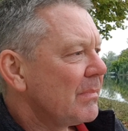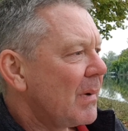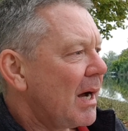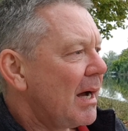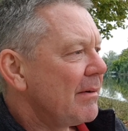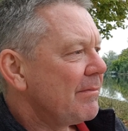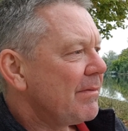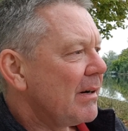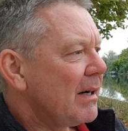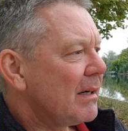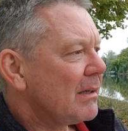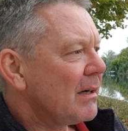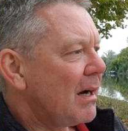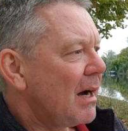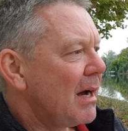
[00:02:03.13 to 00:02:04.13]
einfach
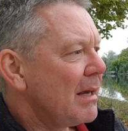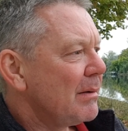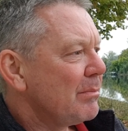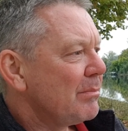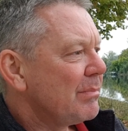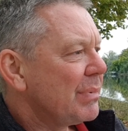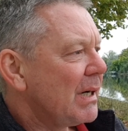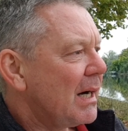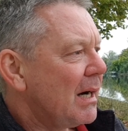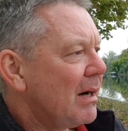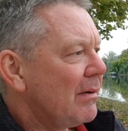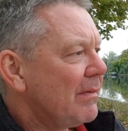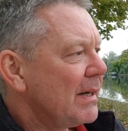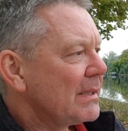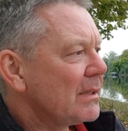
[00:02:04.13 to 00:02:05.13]
ein
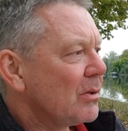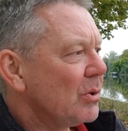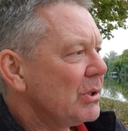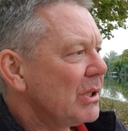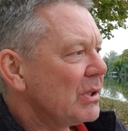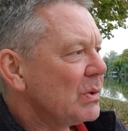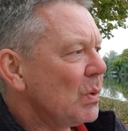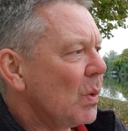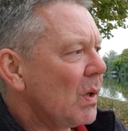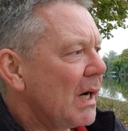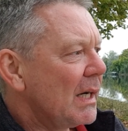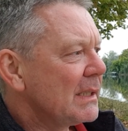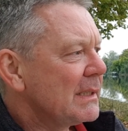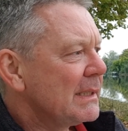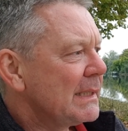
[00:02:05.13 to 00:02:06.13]
paar weitere Untersuchungen
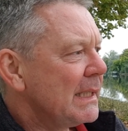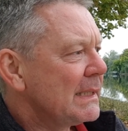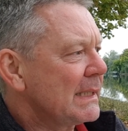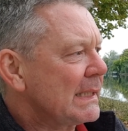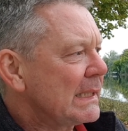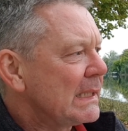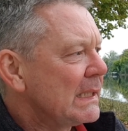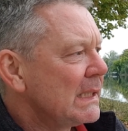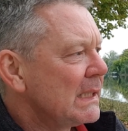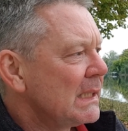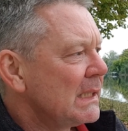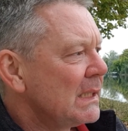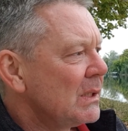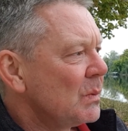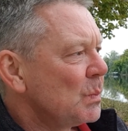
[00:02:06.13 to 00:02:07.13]
angesetzt.
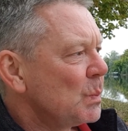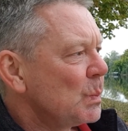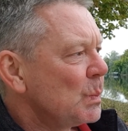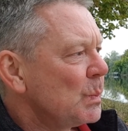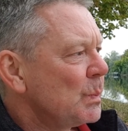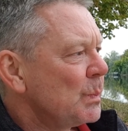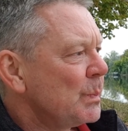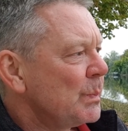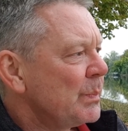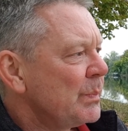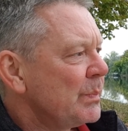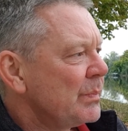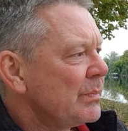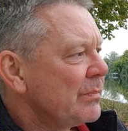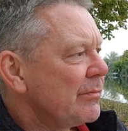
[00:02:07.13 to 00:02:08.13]

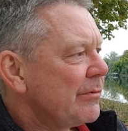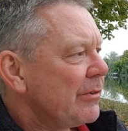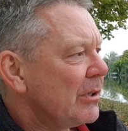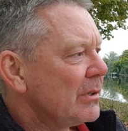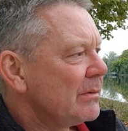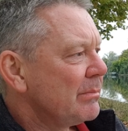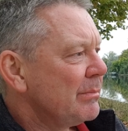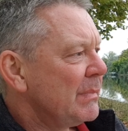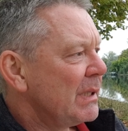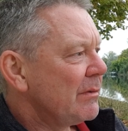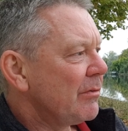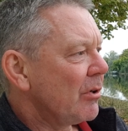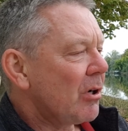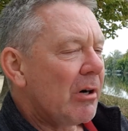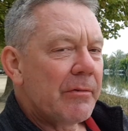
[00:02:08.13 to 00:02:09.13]
Hm, von
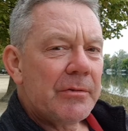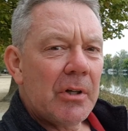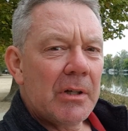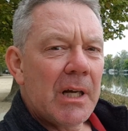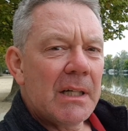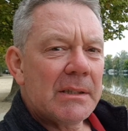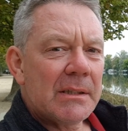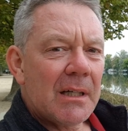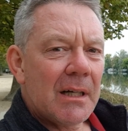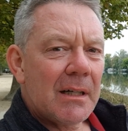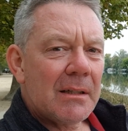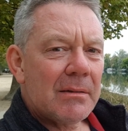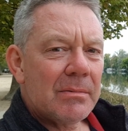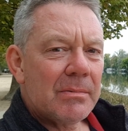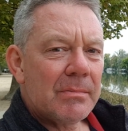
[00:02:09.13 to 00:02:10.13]
Mittwoch auf Donnerstag
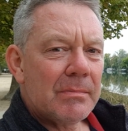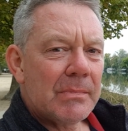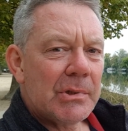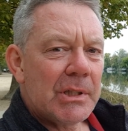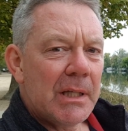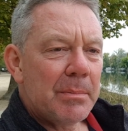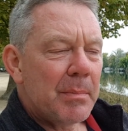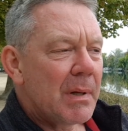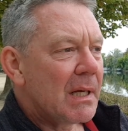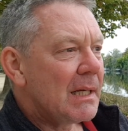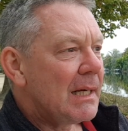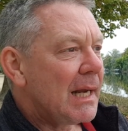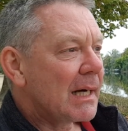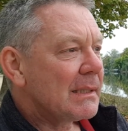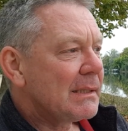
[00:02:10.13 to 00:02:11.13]
steht mir
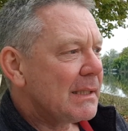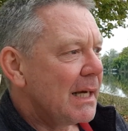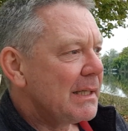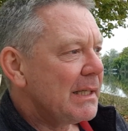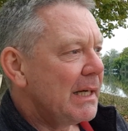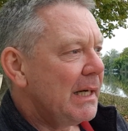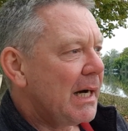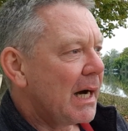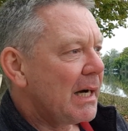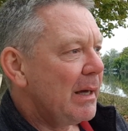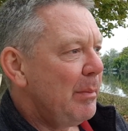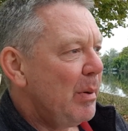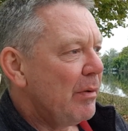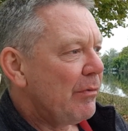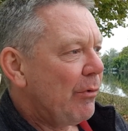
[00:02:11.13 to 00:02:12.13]
ein
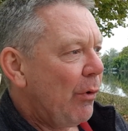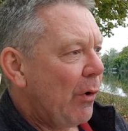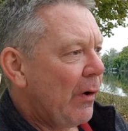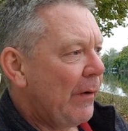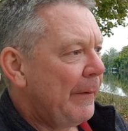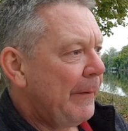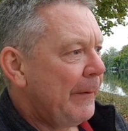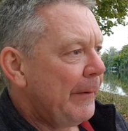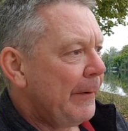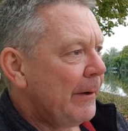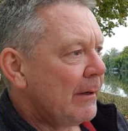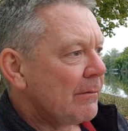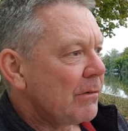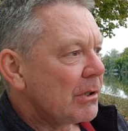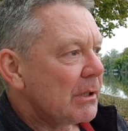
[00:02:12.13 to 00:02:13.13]
Langzeit-EKG bevor.
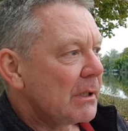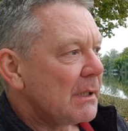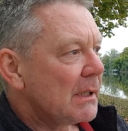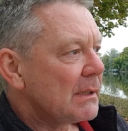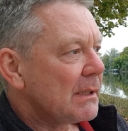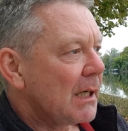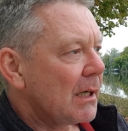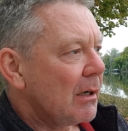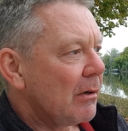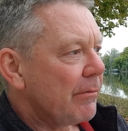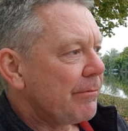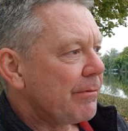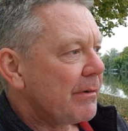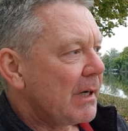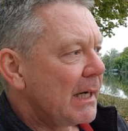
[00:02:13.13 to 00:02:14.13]
Von Donnerstag auf
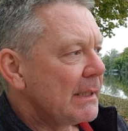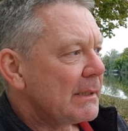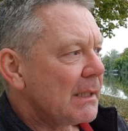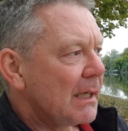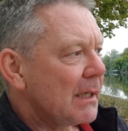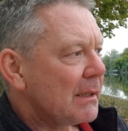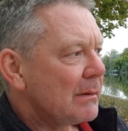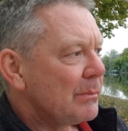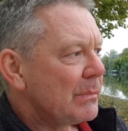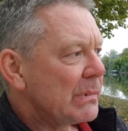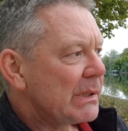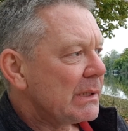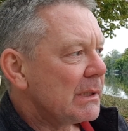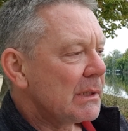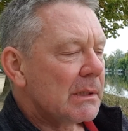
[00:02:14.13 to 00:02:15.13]
Freitag
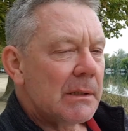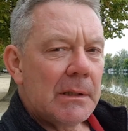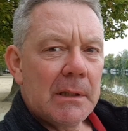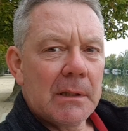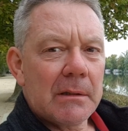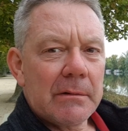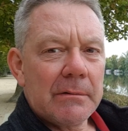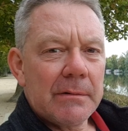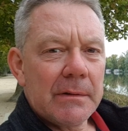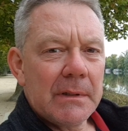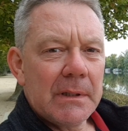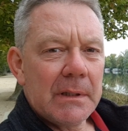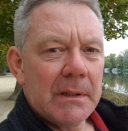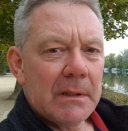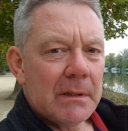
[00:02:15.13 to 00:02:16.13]
muss ich
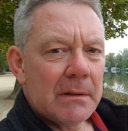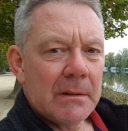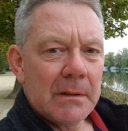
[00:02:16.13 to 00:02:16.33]
irgendwie